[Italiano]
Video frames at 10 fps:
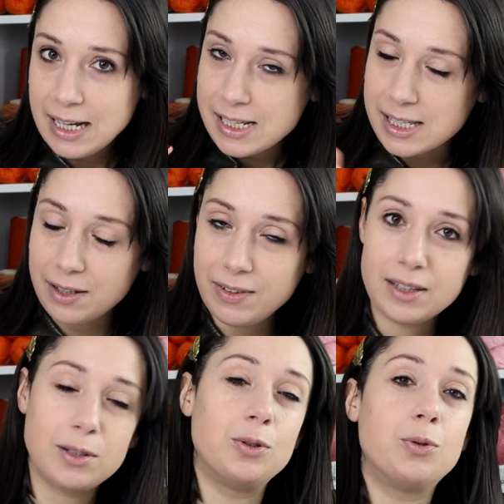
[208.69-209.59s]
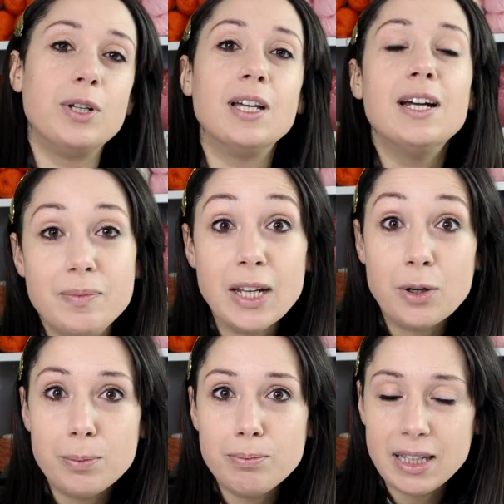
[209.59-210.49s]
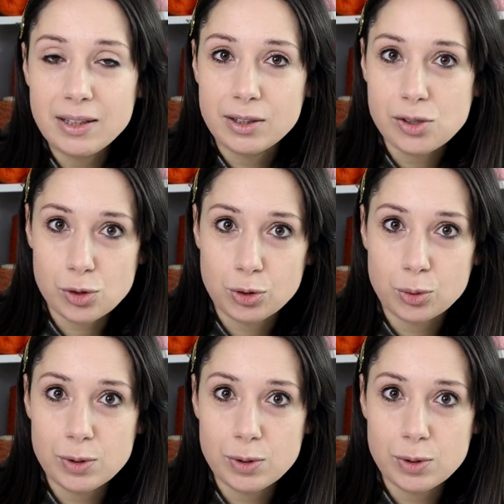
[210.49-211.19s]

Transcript: scrivetelo qui nei commenti sotto